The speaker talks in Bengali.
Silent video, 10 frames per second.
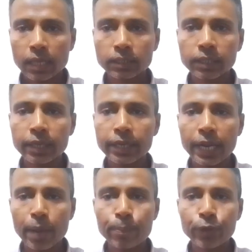আজকের
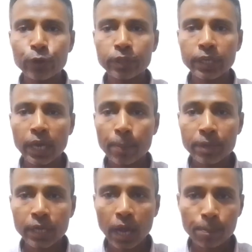এই ভিডিওতে
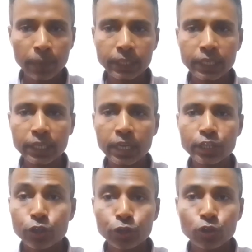আমি আপনাদেরকে
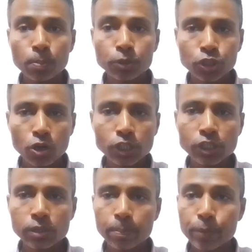ইউটিউব
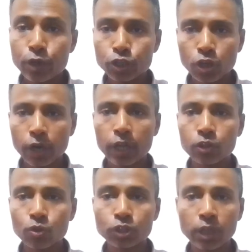শর্টস ভিডিও
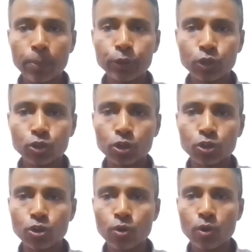সংক্রান্ত যাবতীয়
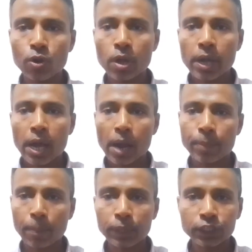তথ্য
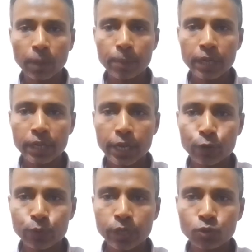আমি আপনাদের সামনে এ
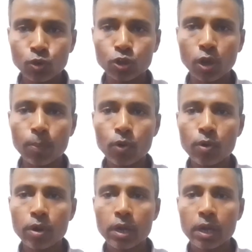টু জেড তুলে ধরবো
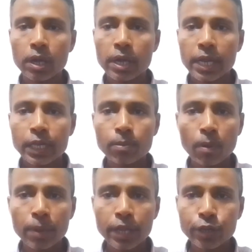
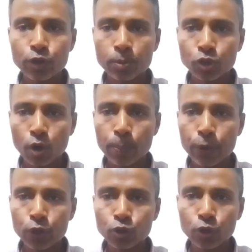কীভাবে ইউটিউব শর্ট
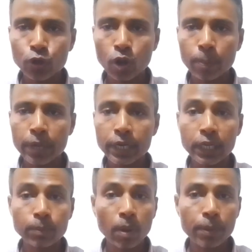ভিডিও তৈরি করবেন
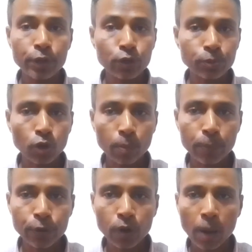কিভাবে ইউটিউব শর্ট
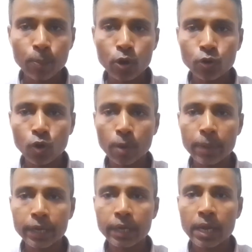ভিডিও আপলোড
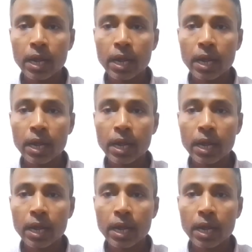করবেন